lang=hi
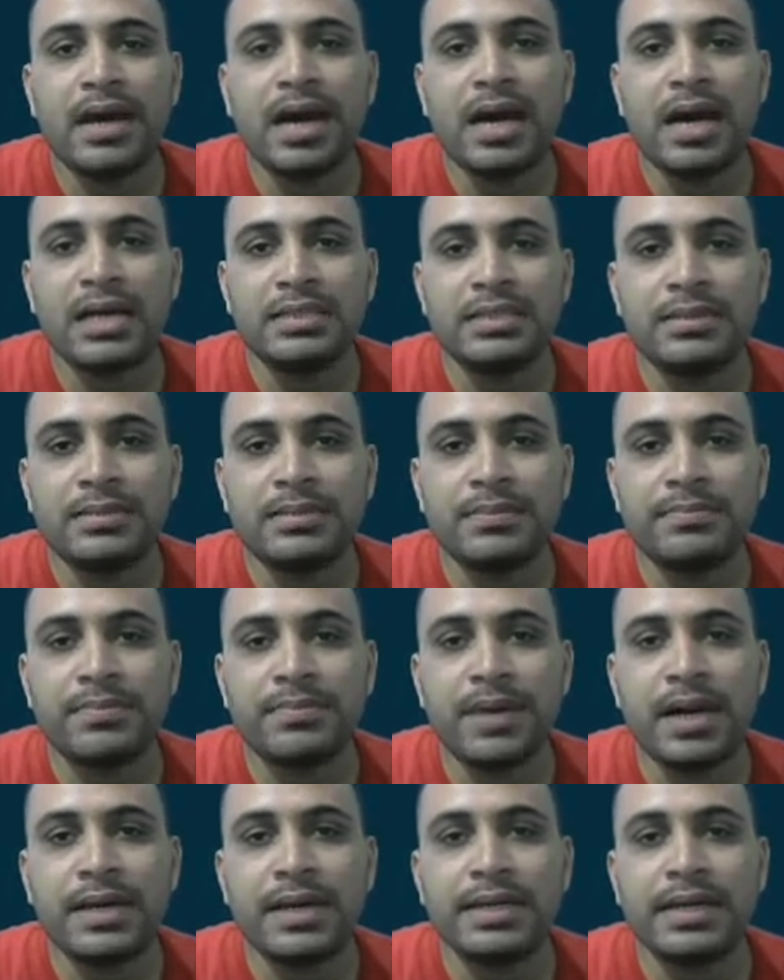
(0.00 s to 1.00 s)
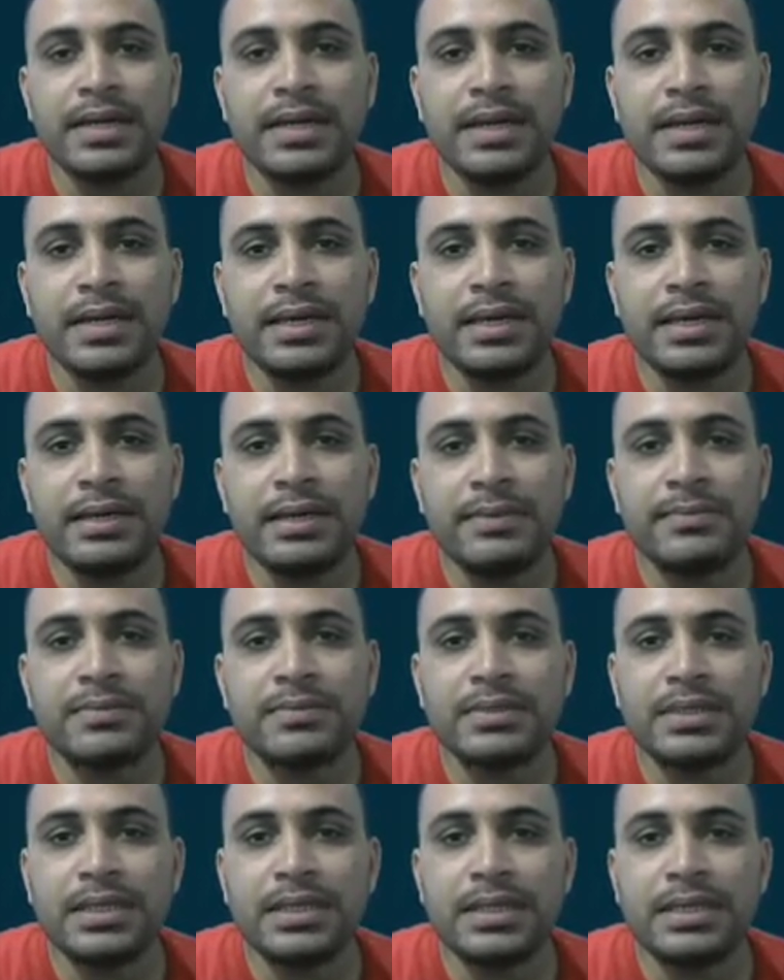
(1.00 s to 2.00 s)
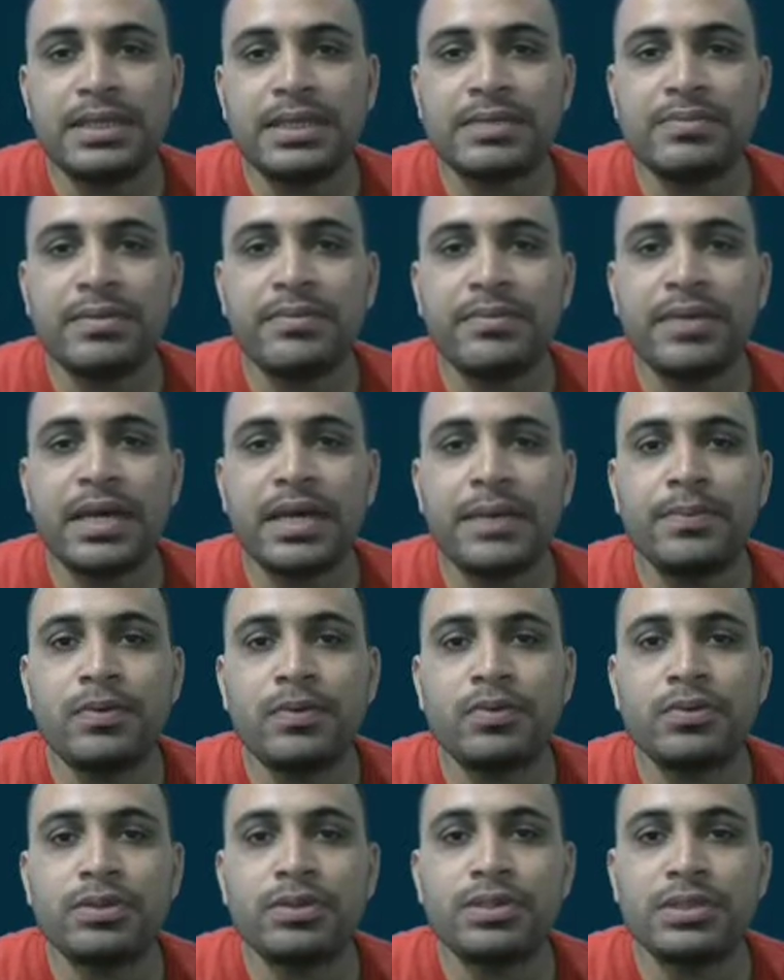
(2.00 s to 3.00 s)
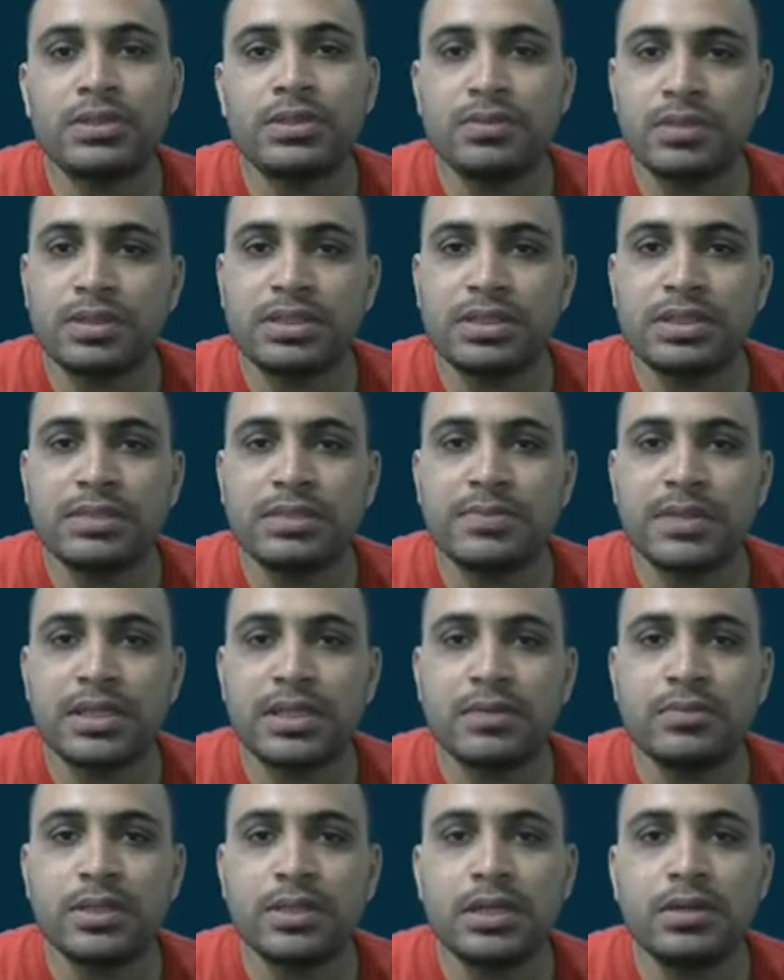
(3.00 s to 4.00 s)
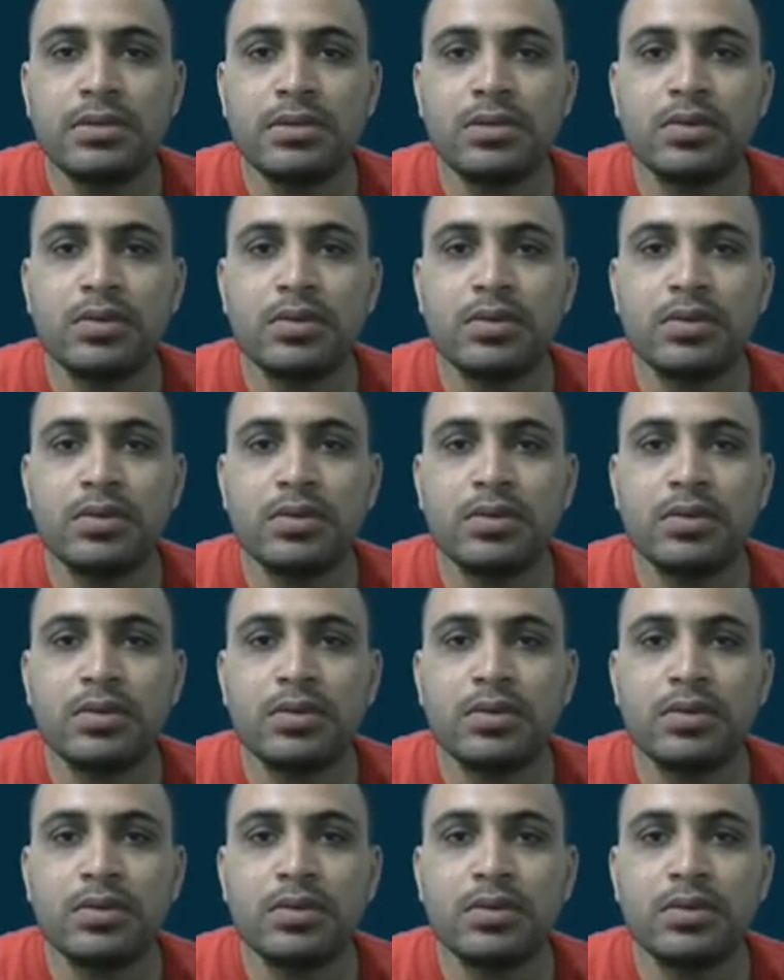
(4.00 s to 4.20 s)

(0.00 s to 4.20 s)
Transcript: आज पार्ट ए है ठीक इसमें मैं आपको कुछ क्वेश्चंस बताऊंगा